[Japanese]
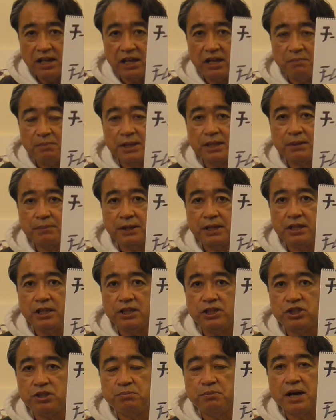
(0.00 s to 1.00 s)
えー、まだまだい
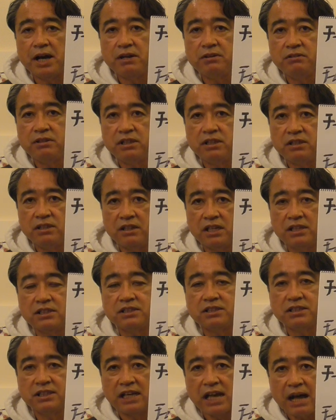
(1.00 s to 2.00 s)
いチームあるんで
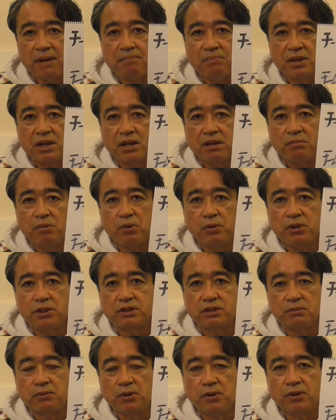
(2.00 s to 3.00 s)
すが
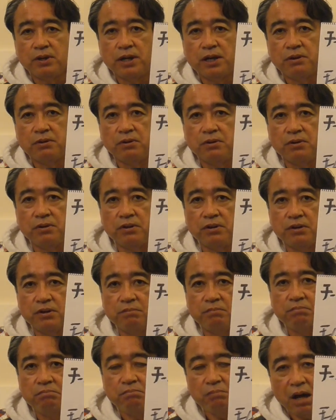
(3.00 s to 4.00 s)
オリックスもあ
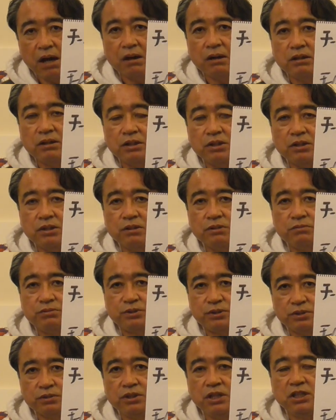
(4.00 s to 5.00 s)
のー、まあ普
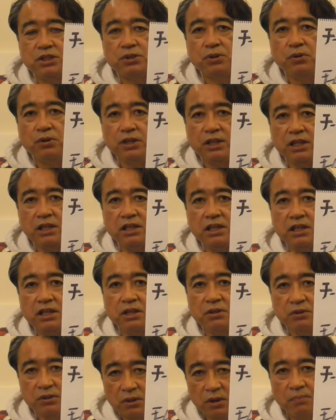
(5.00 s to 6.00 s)
通に上位に
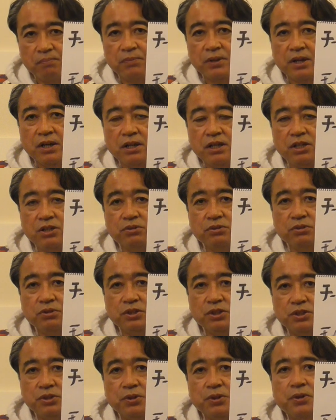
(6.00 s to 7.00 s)
いるとい
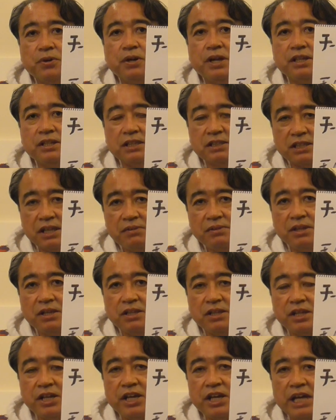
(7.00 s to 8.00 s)
う状況なんですね
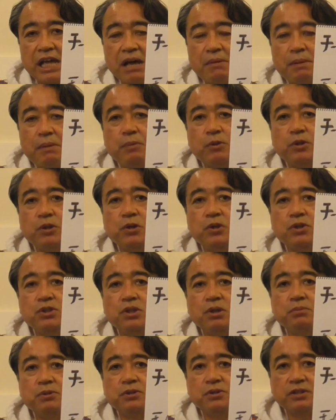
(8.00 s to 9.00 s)
で山本由
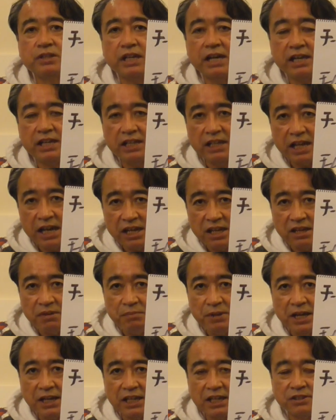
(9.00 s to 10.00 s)
伸君がいない
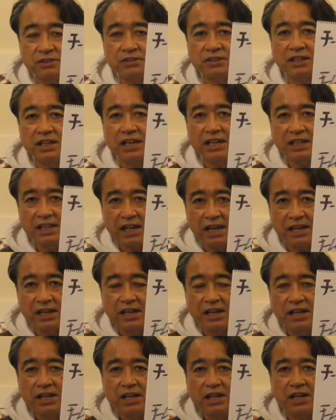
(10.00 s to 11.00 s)
宮城君がいない
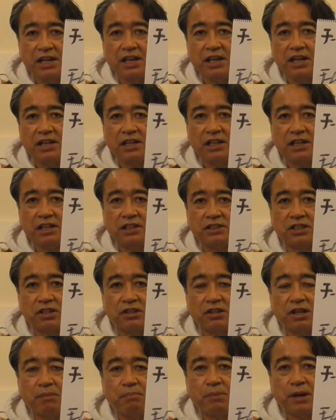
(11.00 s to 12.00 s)
えー、
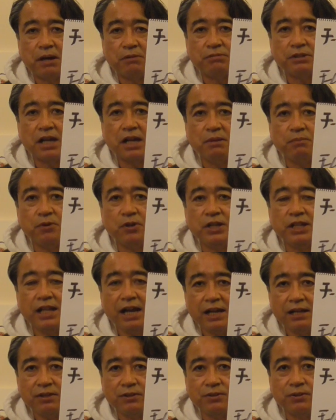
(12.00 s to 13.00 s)
セットアッパー2人もい
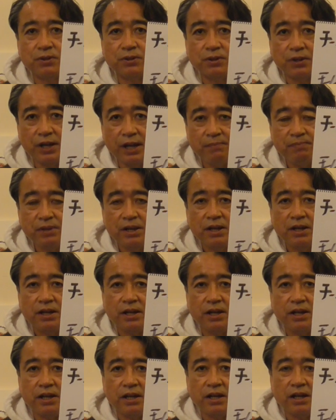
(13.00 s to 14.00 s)
ないということね、
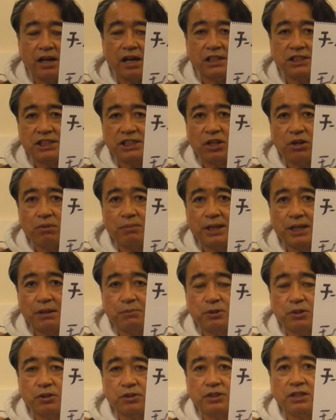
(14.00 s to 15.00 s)
えー、芦屋の
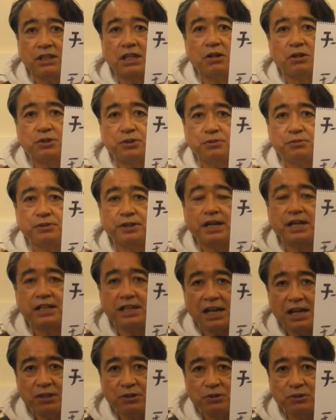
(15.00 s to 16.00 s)
マダムと吹田の主婦がい
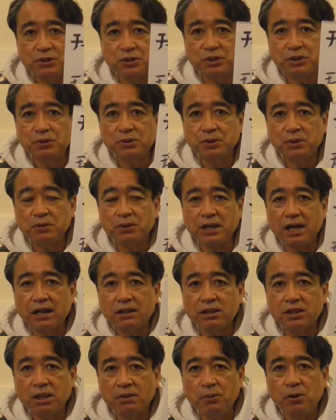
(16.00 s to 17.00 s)
ないという状況で
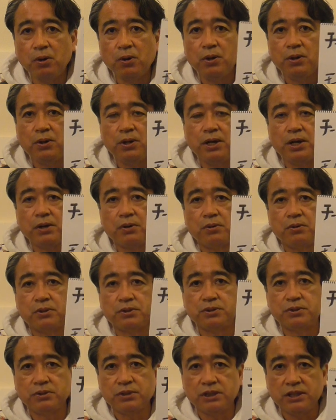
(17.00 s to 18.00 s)
あっても、えー、この
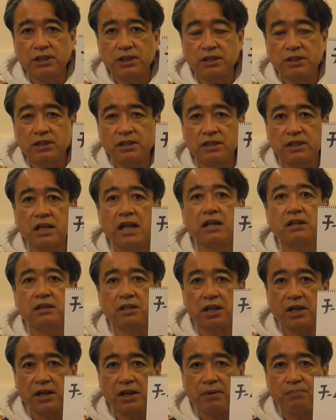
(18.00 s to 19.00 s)
数字な
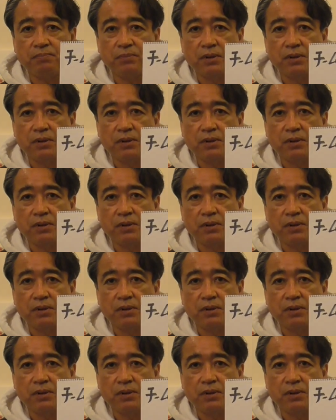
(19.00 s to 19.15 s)
んでね